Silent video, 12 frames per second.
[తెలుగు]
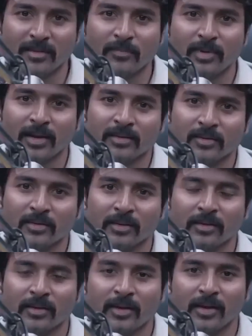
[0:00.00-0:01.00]
వాటిని శాంపుల్గా
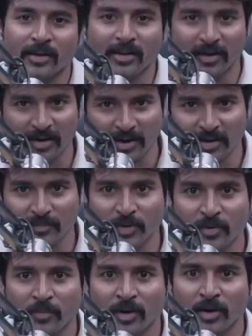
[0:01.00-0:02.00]
తీసుకొచ్చి మేము
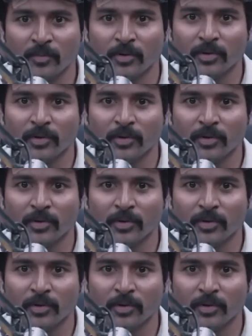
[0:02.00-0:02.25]
చేసి